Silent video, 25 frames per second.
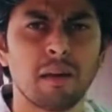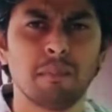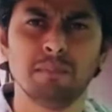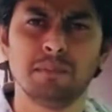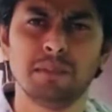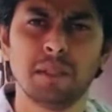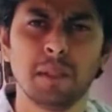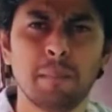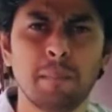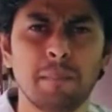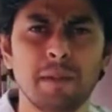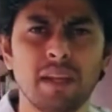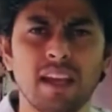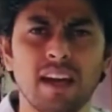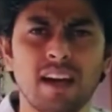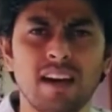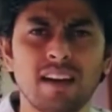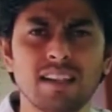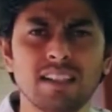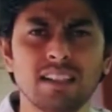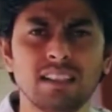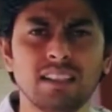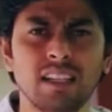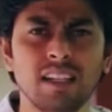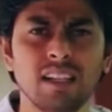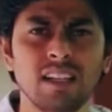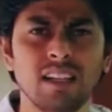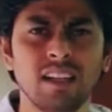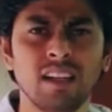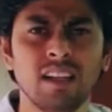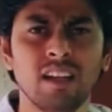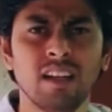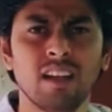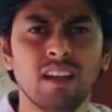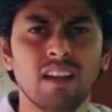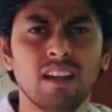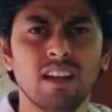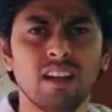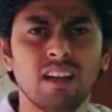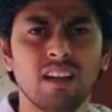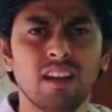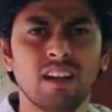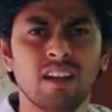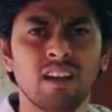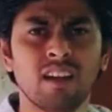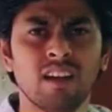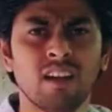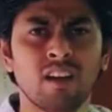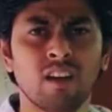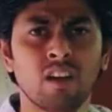आप तब भी हारे थे
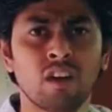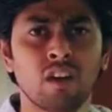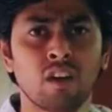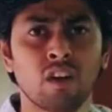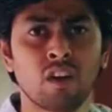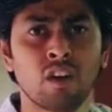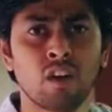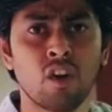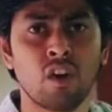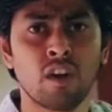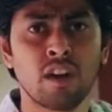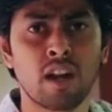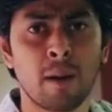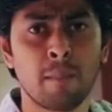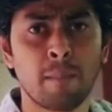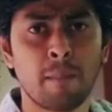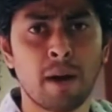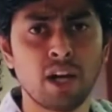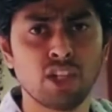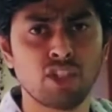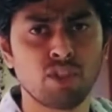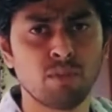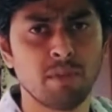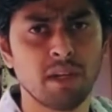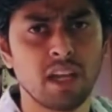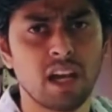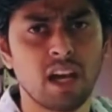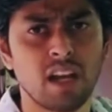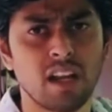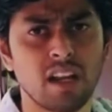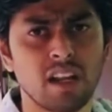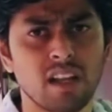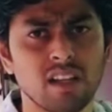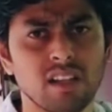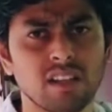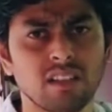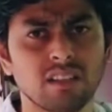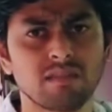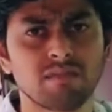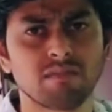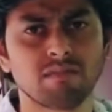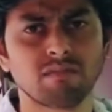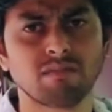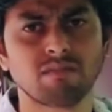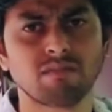और आप आज भी हारे हैं